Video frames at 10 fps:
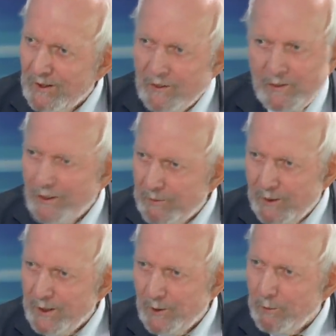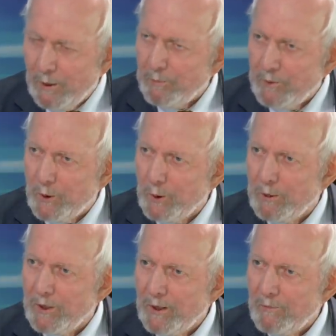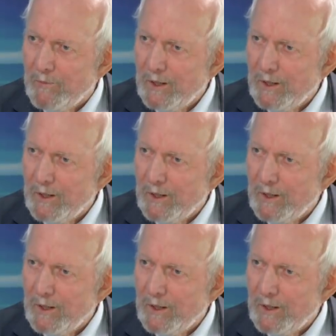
Das mhm. darf man mhm. denen überhaupt nicht übel nehmen. Und